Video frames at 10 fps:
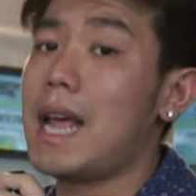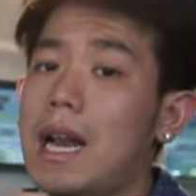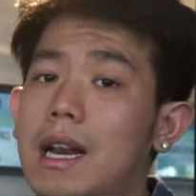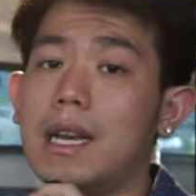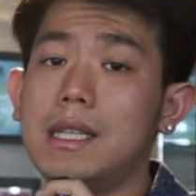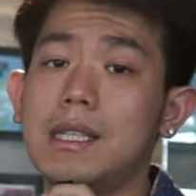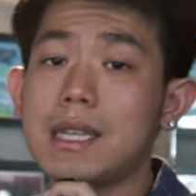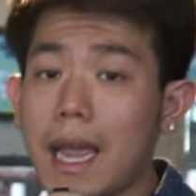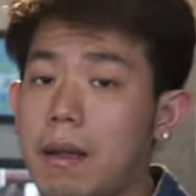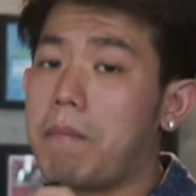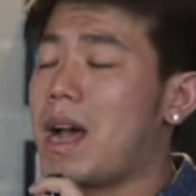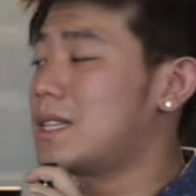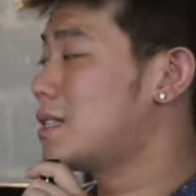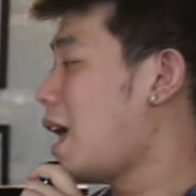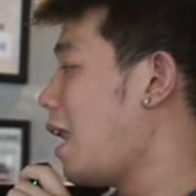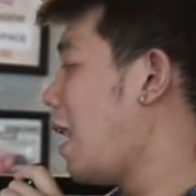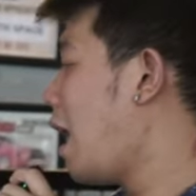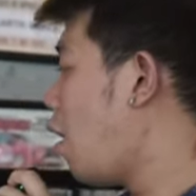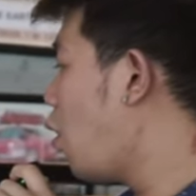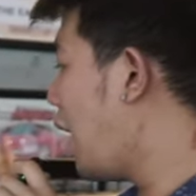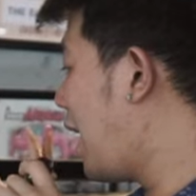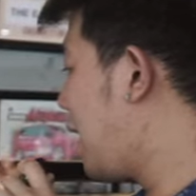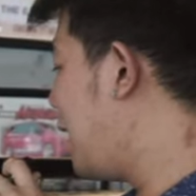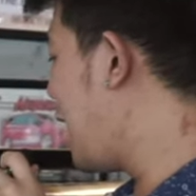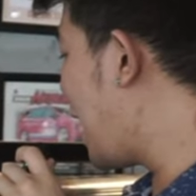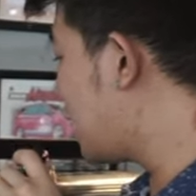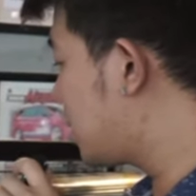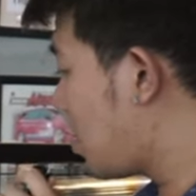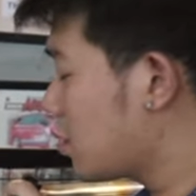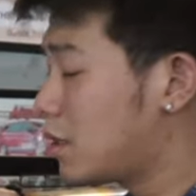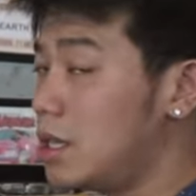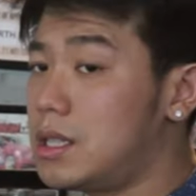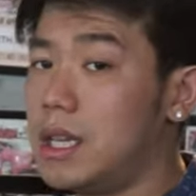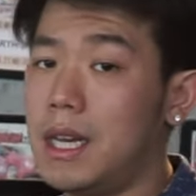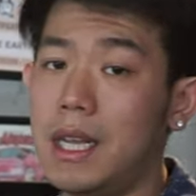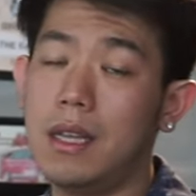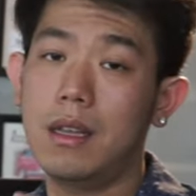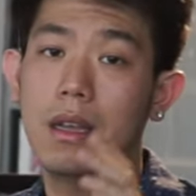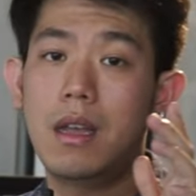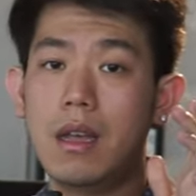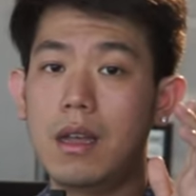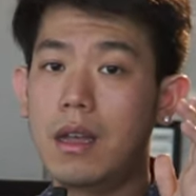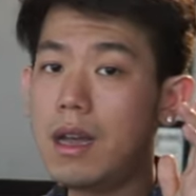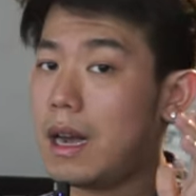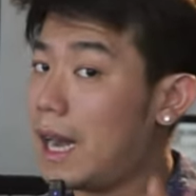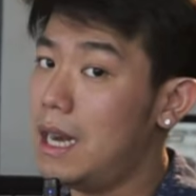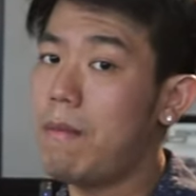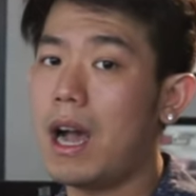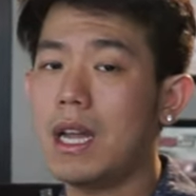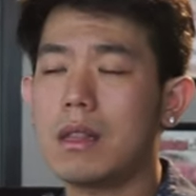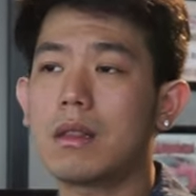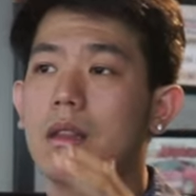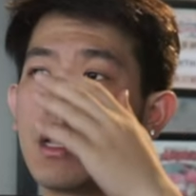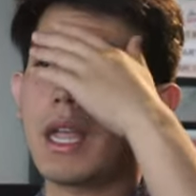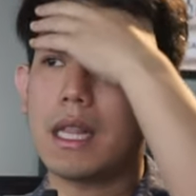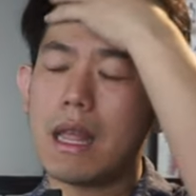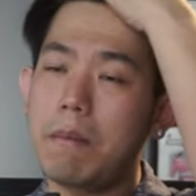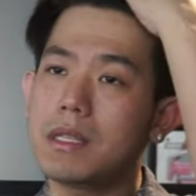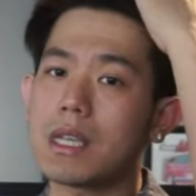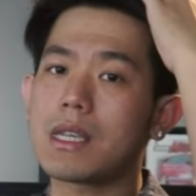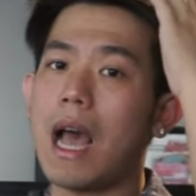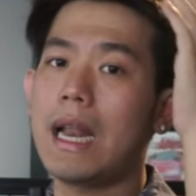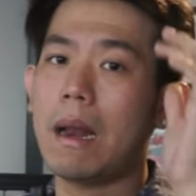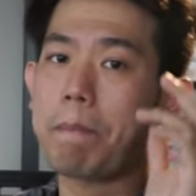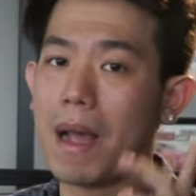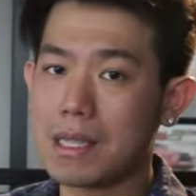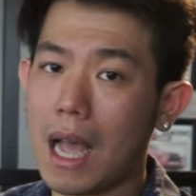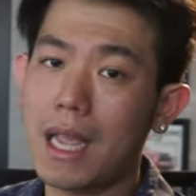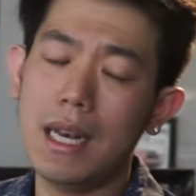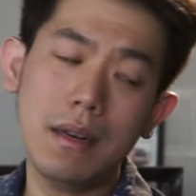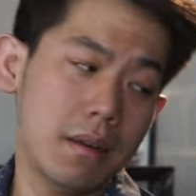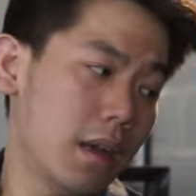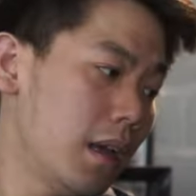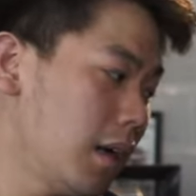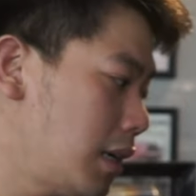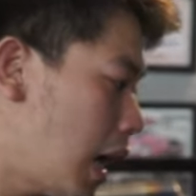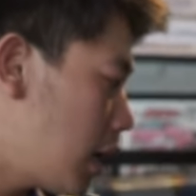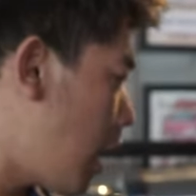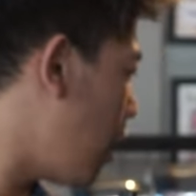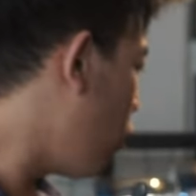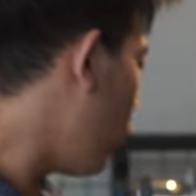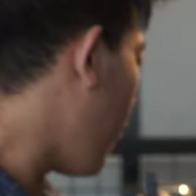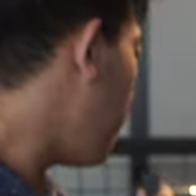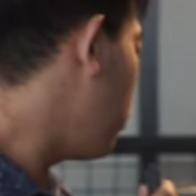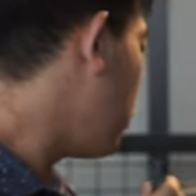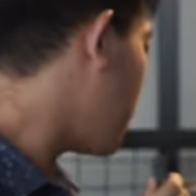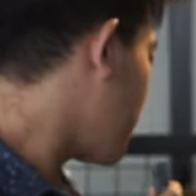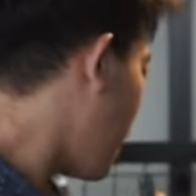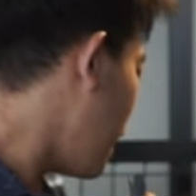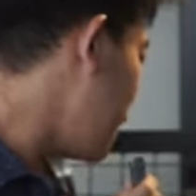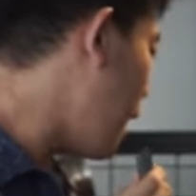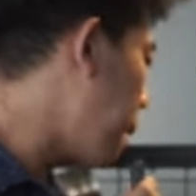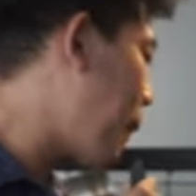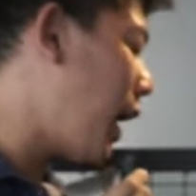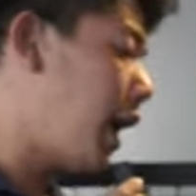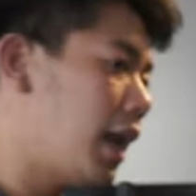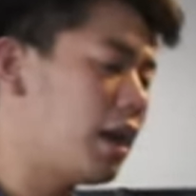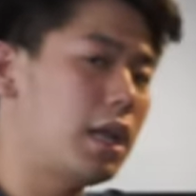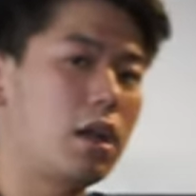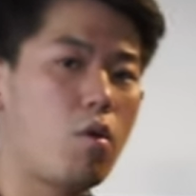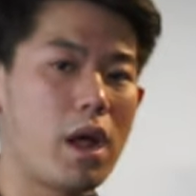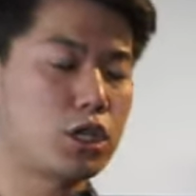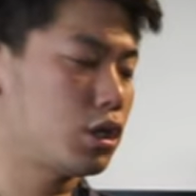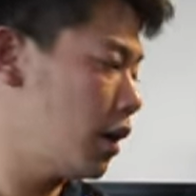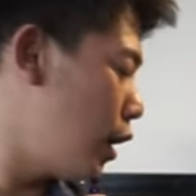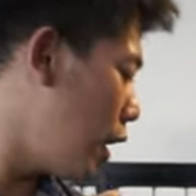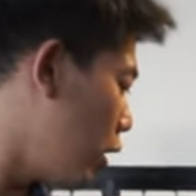dan recheck masalah ORD exhaust di sini ready banget. Kita bisa sekalian pasangin dan kalau yang buat kalian pengen request